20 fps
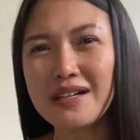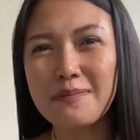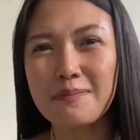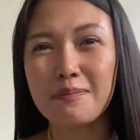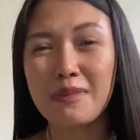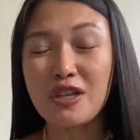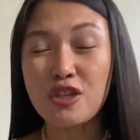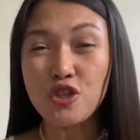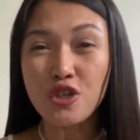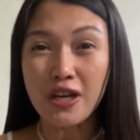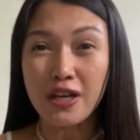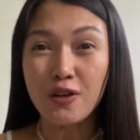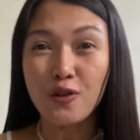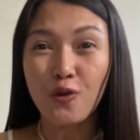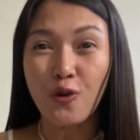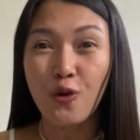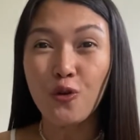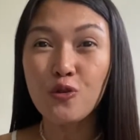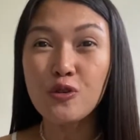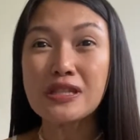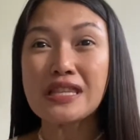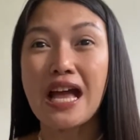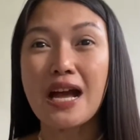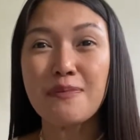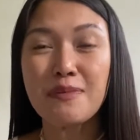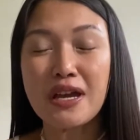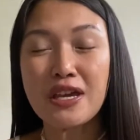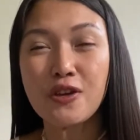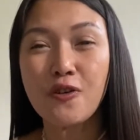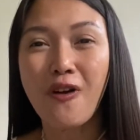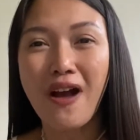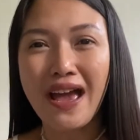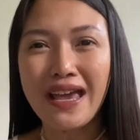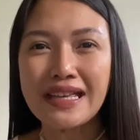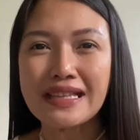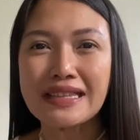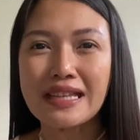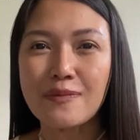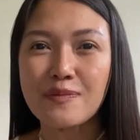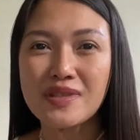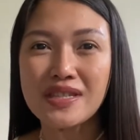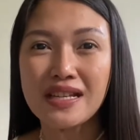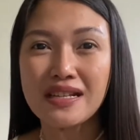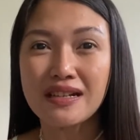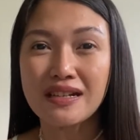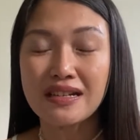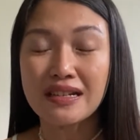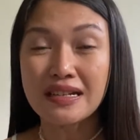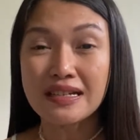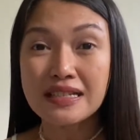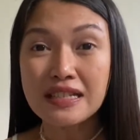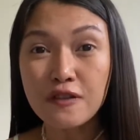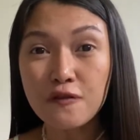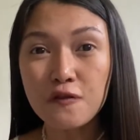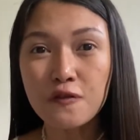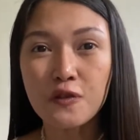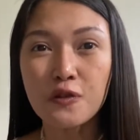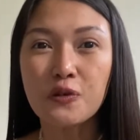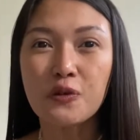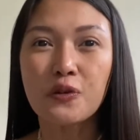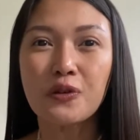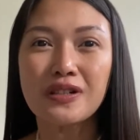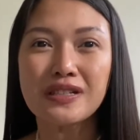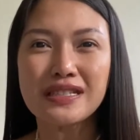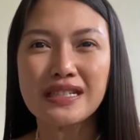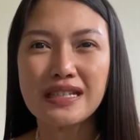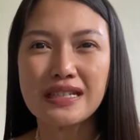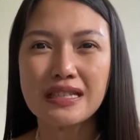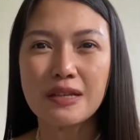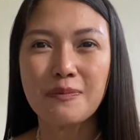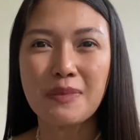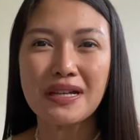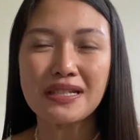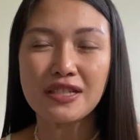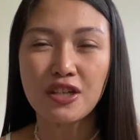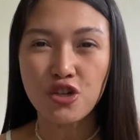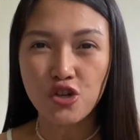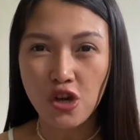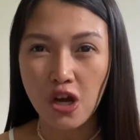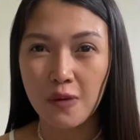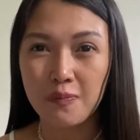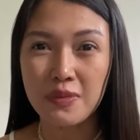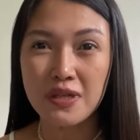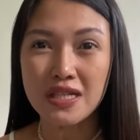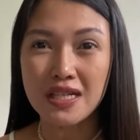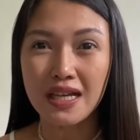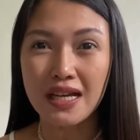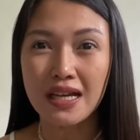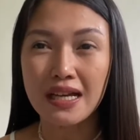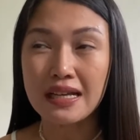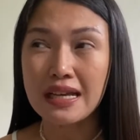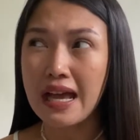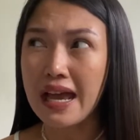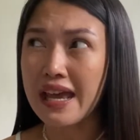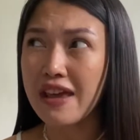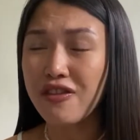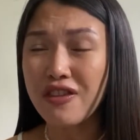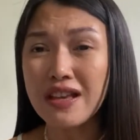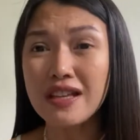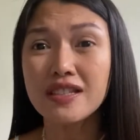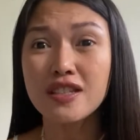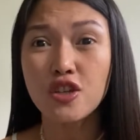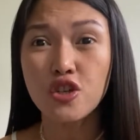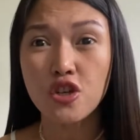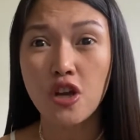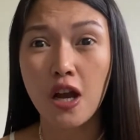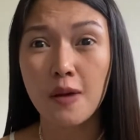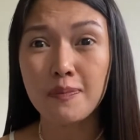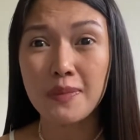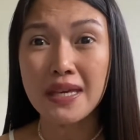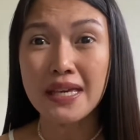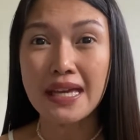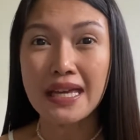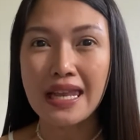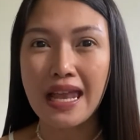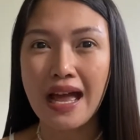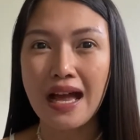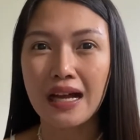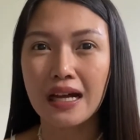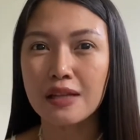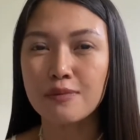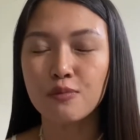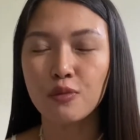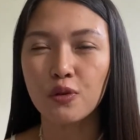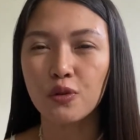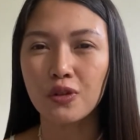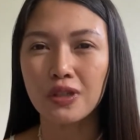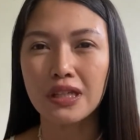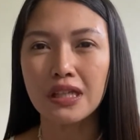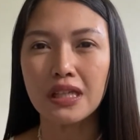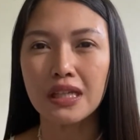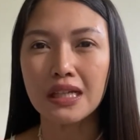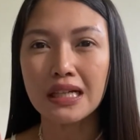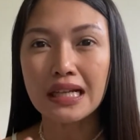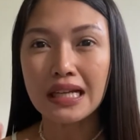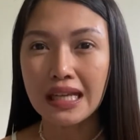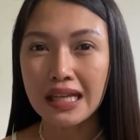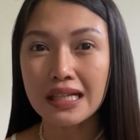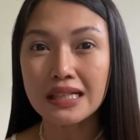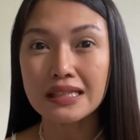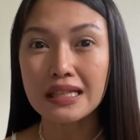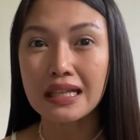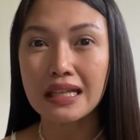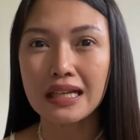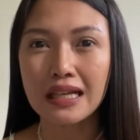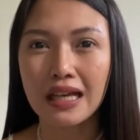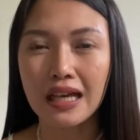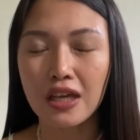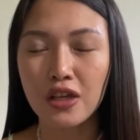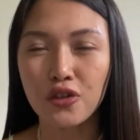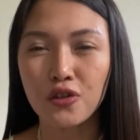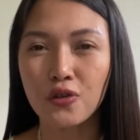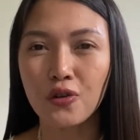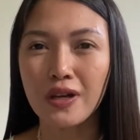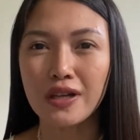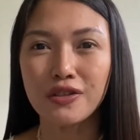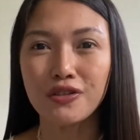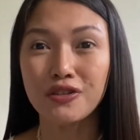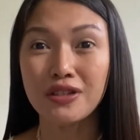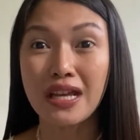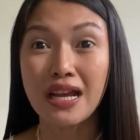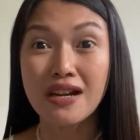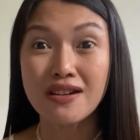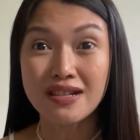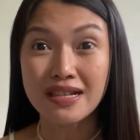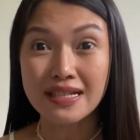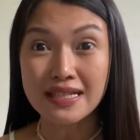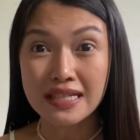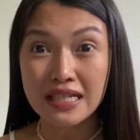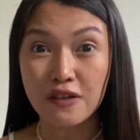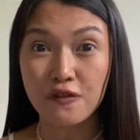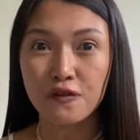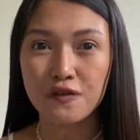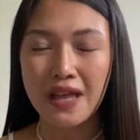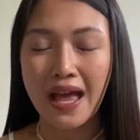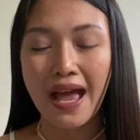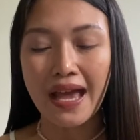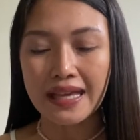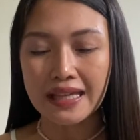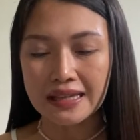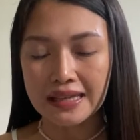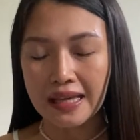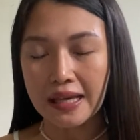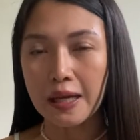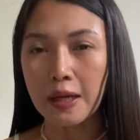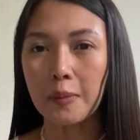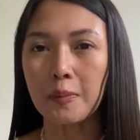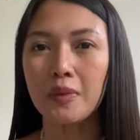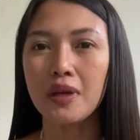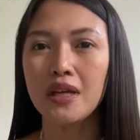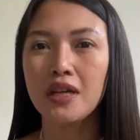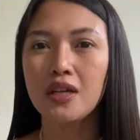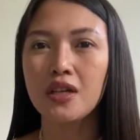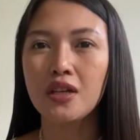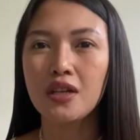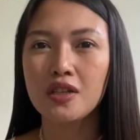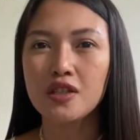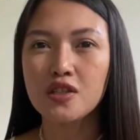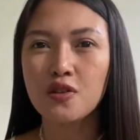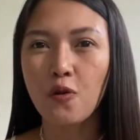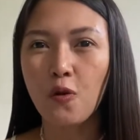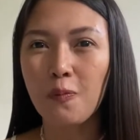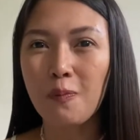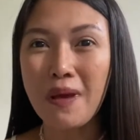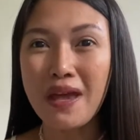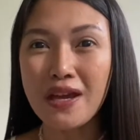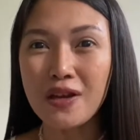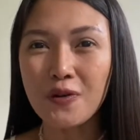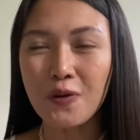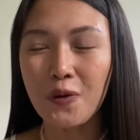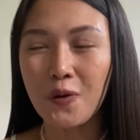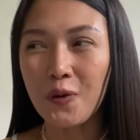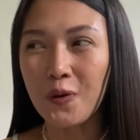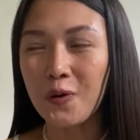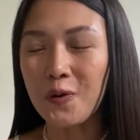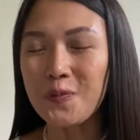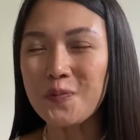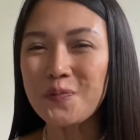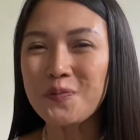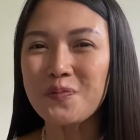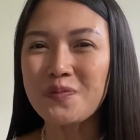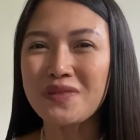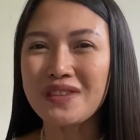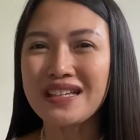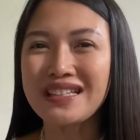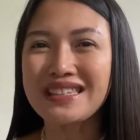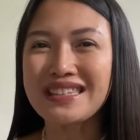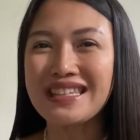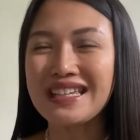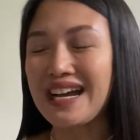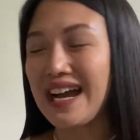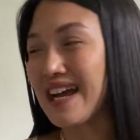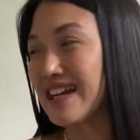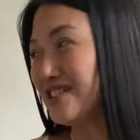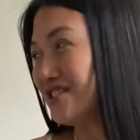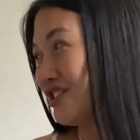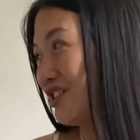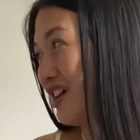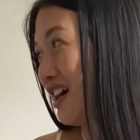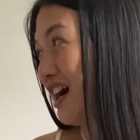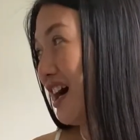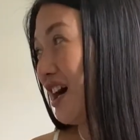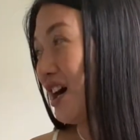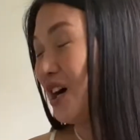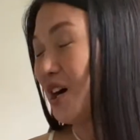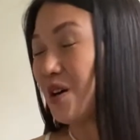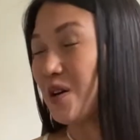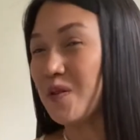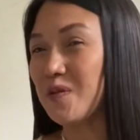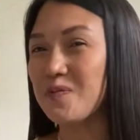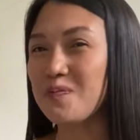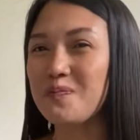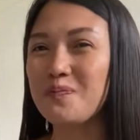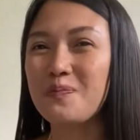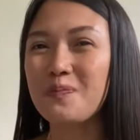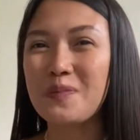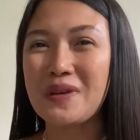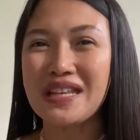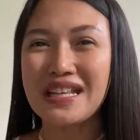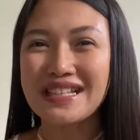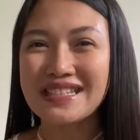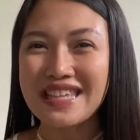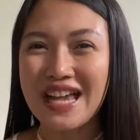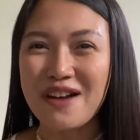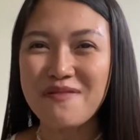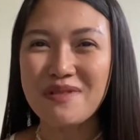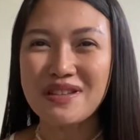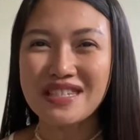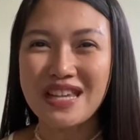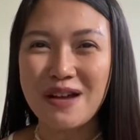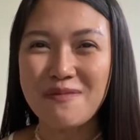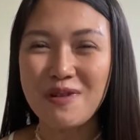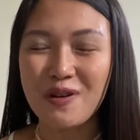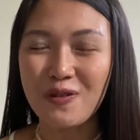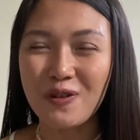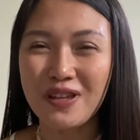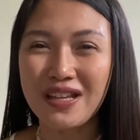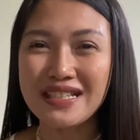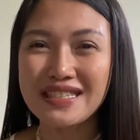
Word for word: ma-check ko kung tama yung items na na-receive ko. Kasi, di ba sa Shopee, tsaka, I think sa Shopee, kailangan mong i-click talaga yung, ano, na-received item. So, pero, ano, um, pinagsama-sama ko lang